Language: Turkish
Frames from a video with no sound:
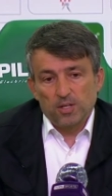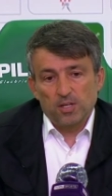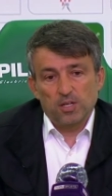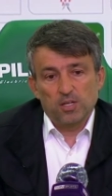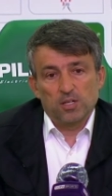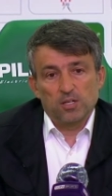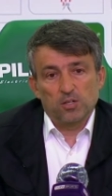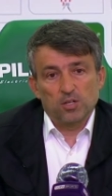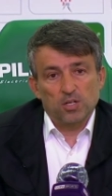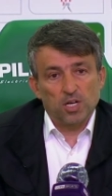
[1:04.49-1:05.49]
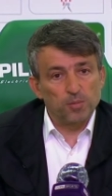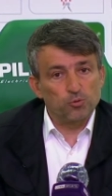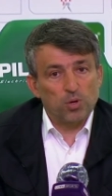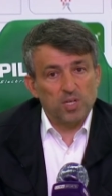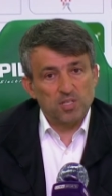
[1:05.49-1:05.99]
Ee, rakip
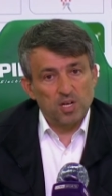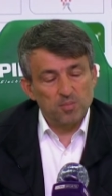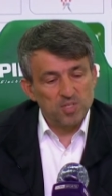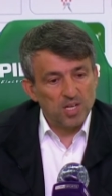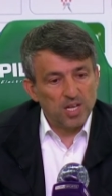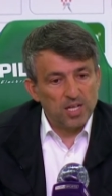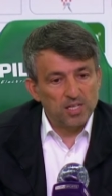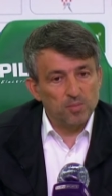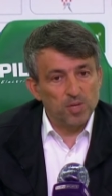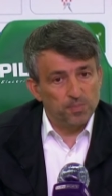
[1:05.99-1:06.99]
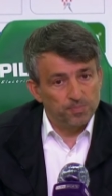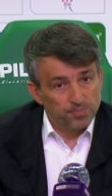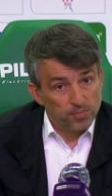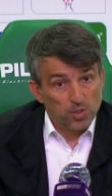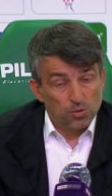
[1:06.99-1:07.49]
çok az kalemize geldi ama
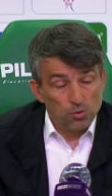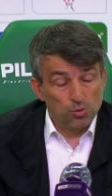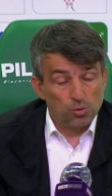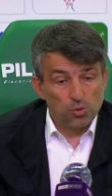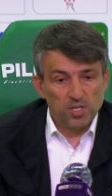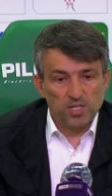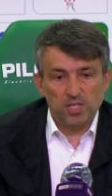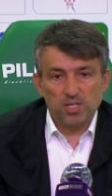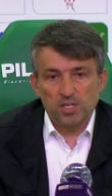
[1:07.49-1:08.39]
3 gol yedik.